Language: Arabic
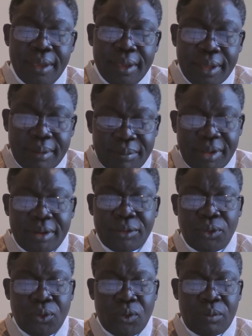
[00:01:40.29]
كمان
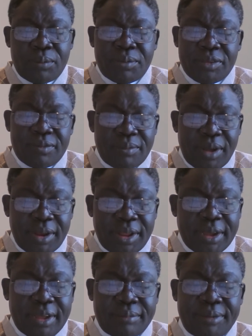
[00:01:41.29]
الحكومة بيسمح لك
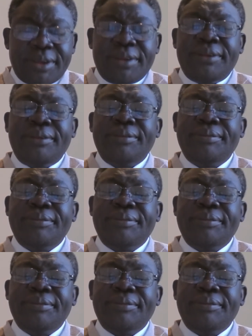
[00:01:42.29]
كمان